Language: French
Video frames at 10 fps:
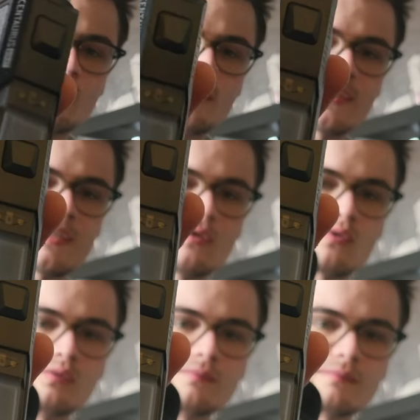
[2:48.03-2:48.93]
qui ressemble à
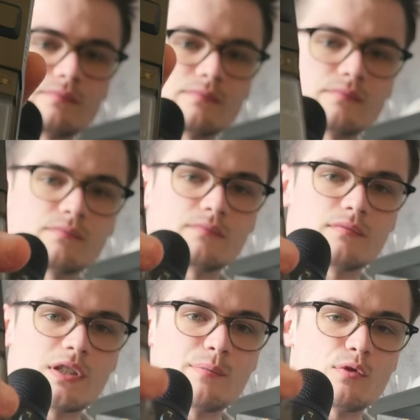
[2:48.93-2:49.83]
ça du coup,
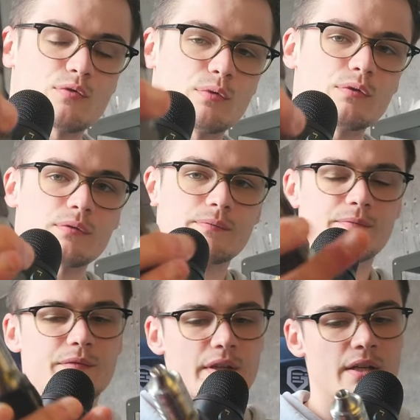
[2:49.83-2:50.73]
la box
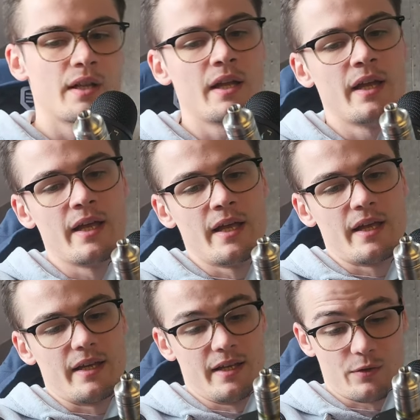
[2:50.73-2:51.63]
brute.
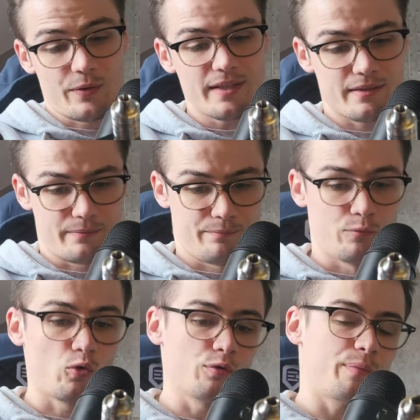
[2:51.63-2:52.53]
Et en fait,
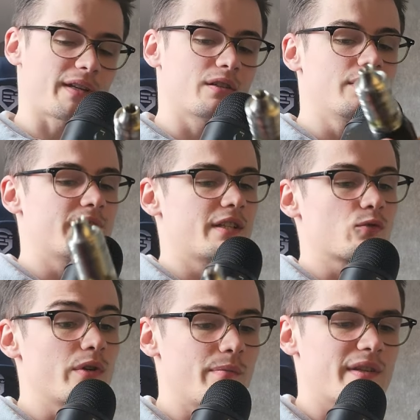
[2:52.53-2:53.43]
beaucoup de personnes
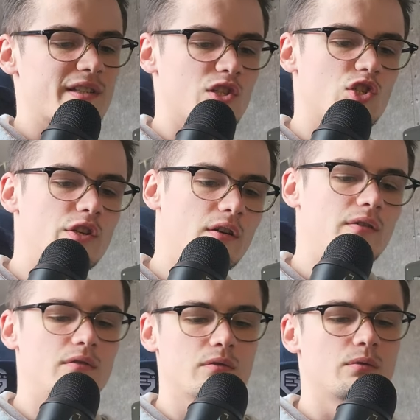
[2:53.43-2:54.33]
disent oui, mais c'est
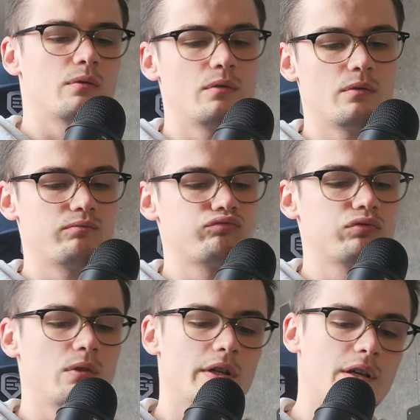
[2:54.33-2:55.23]
chiant euh,
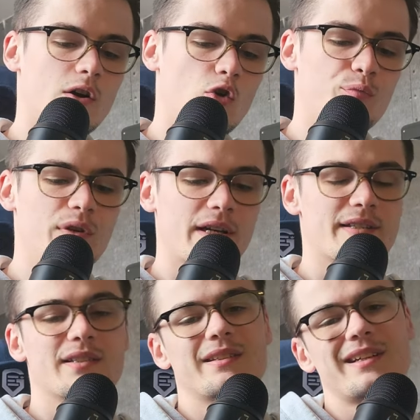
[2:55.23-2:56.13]
à
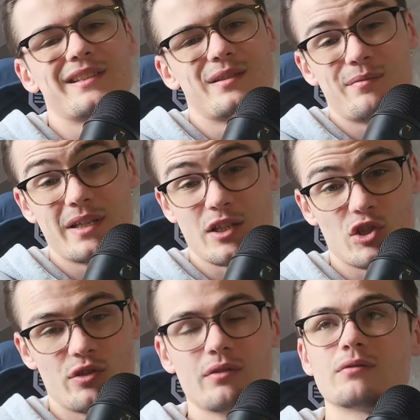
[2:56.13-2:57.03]
remplir, etc. C'est
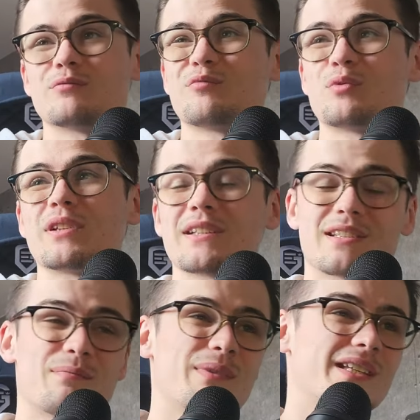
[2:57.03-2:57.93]
méga chiant.
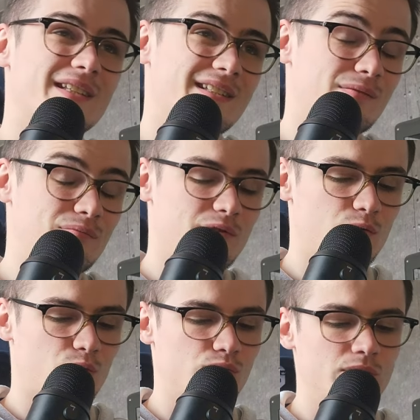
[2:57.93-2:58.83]
Putain, c'est méga
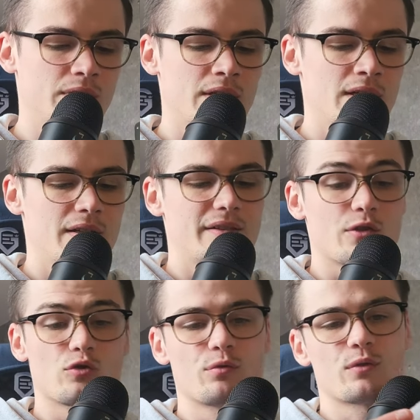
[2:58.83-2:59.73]
simple surtout.
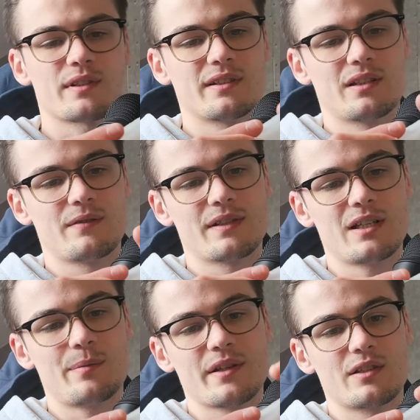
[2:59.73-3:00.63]
T'as juste besoin, c'est de
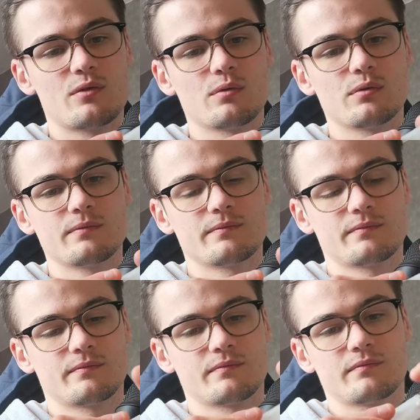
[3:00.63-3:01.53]
dévisser la partie du haut